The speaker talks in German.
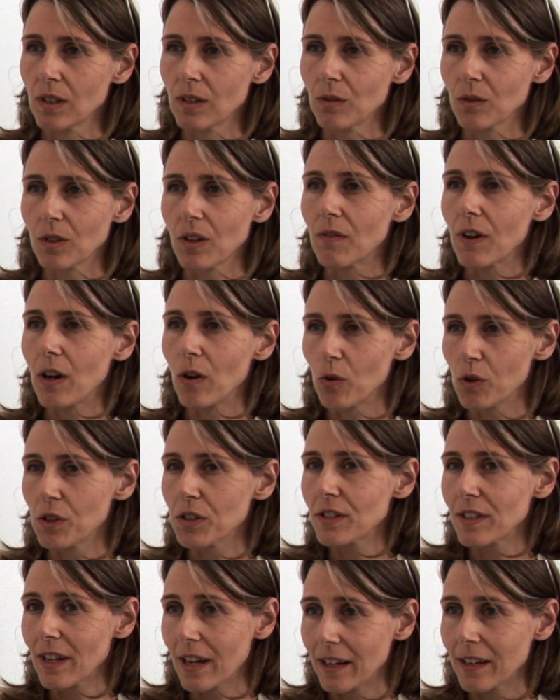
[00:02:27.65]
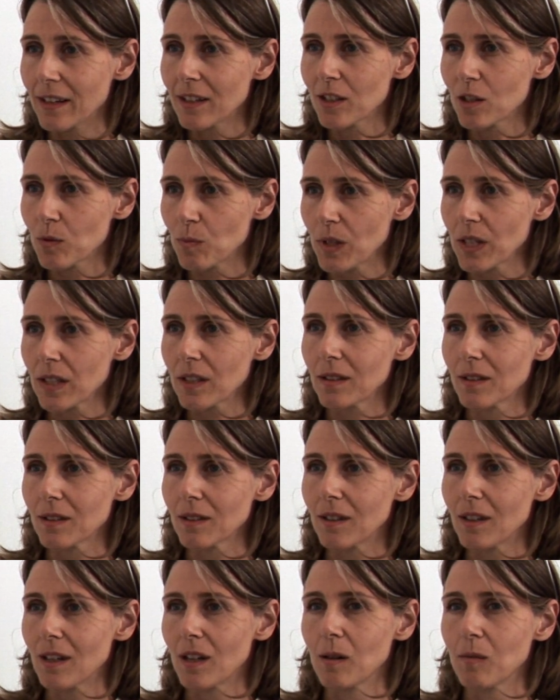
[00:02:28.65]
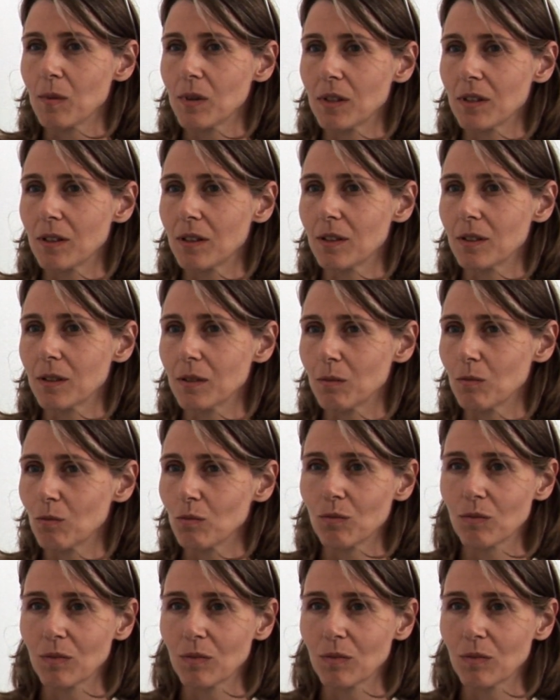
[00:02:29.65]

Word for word: Und da war Holz ein Aspekt, aber ähm,